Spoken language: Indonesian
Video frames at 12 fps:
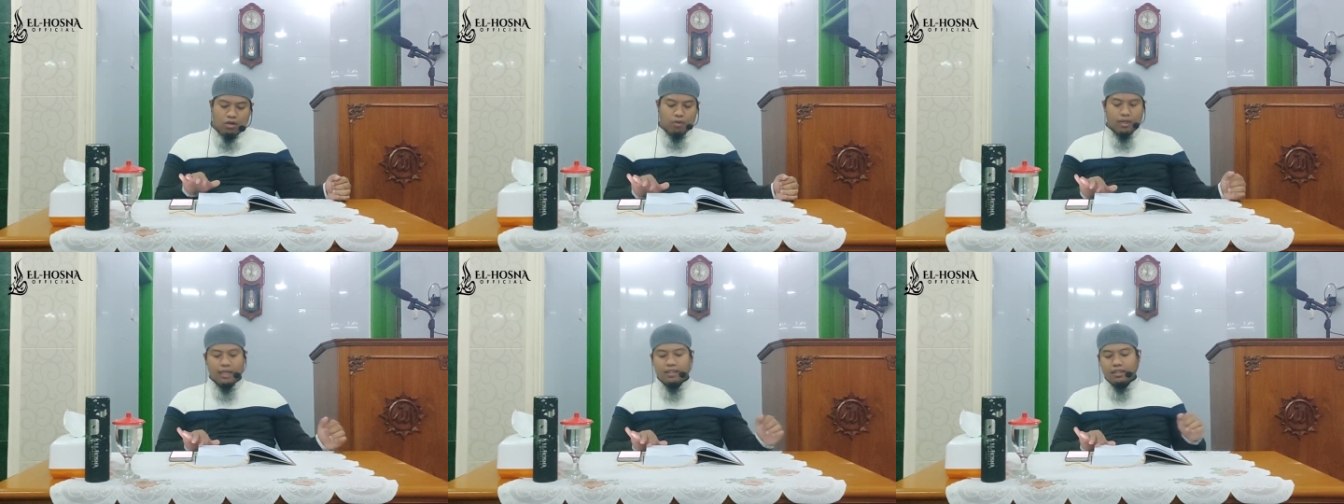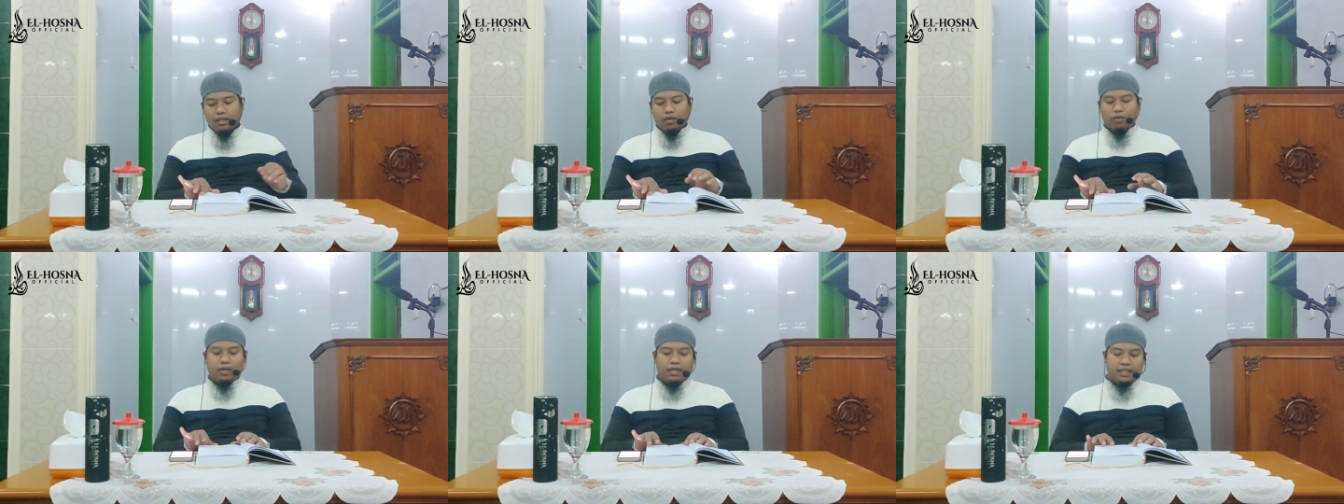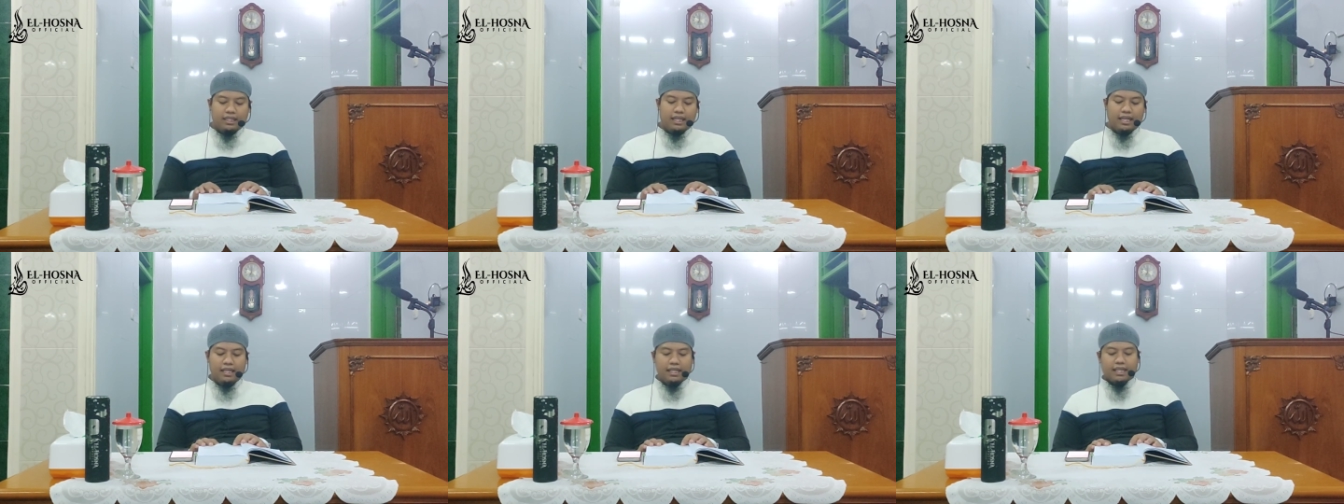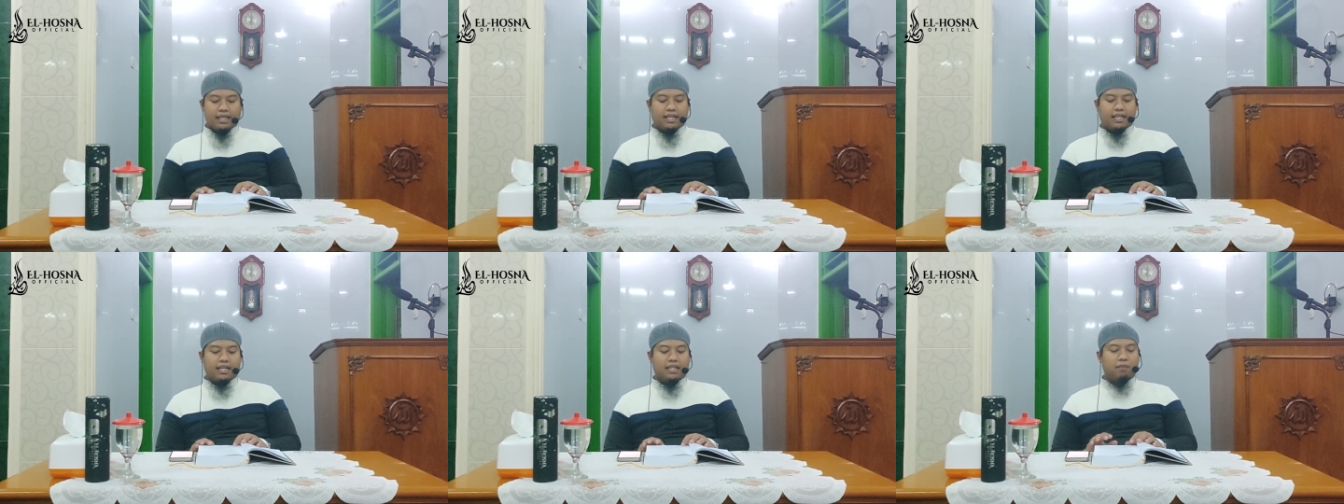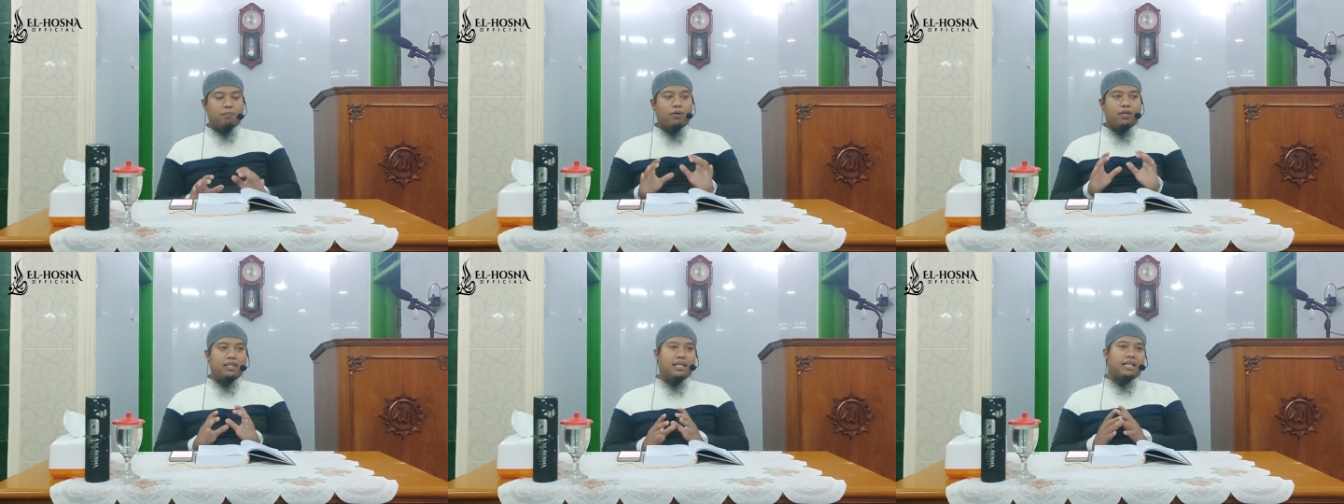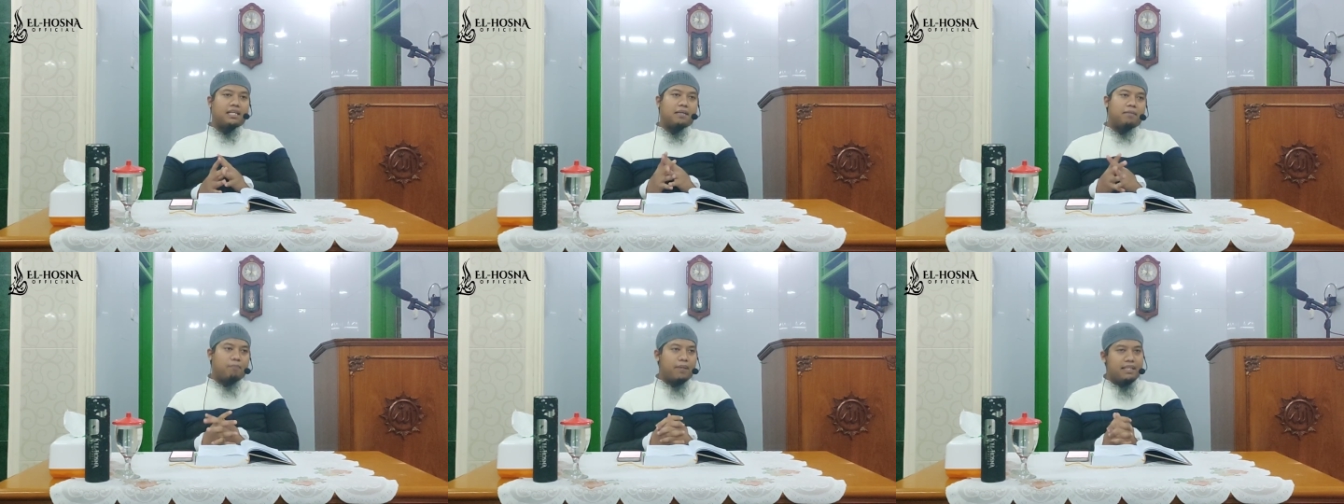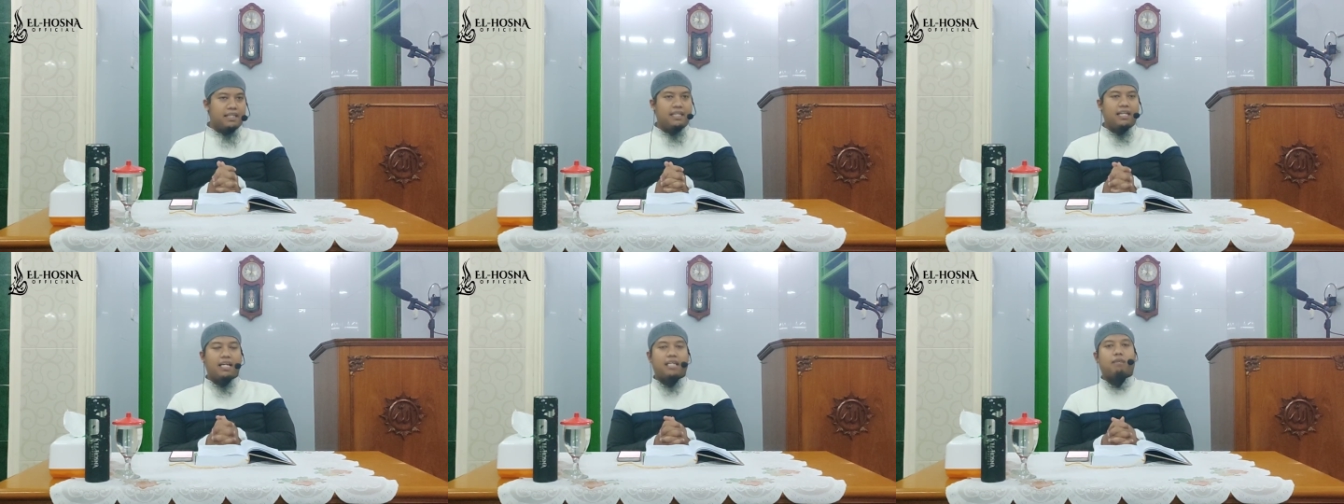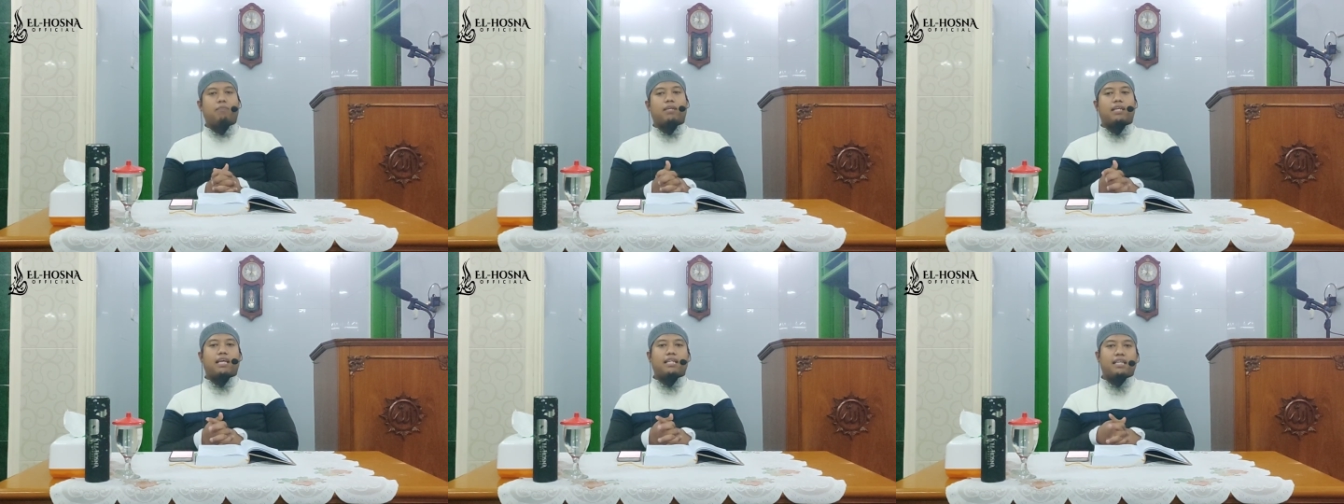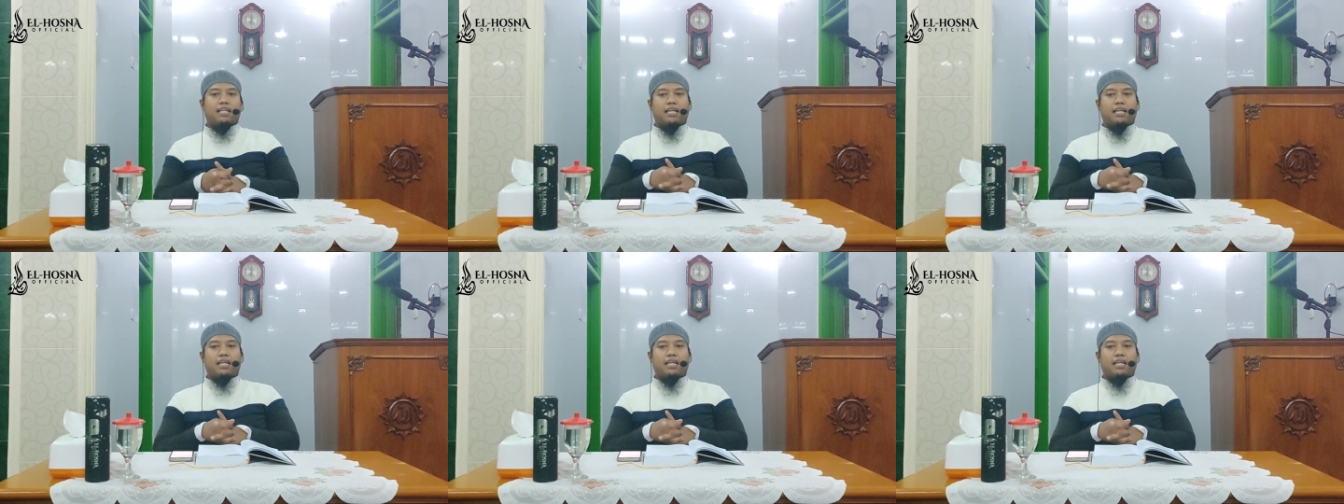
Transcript: Wa ati' walidayka Nah, ini poin yang keempat inilah yang berkaitan